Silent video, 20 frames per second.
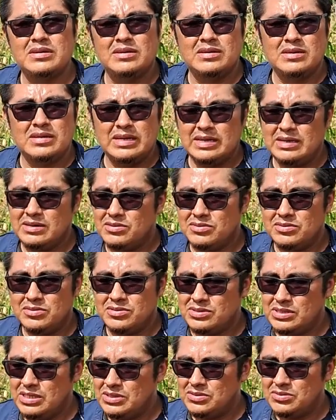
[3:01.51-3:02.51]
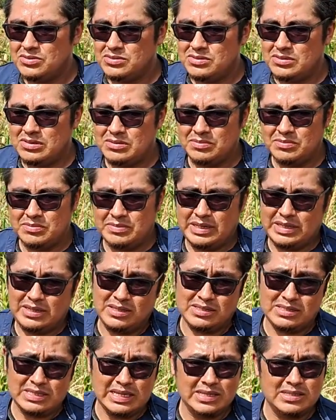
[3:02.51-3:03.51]
eh, con
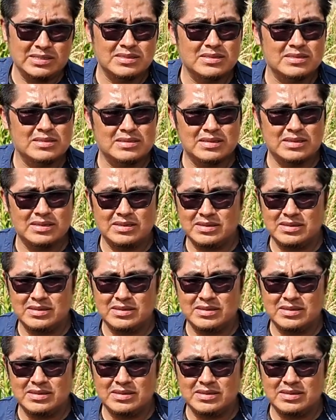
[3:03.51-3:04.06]
226 eh,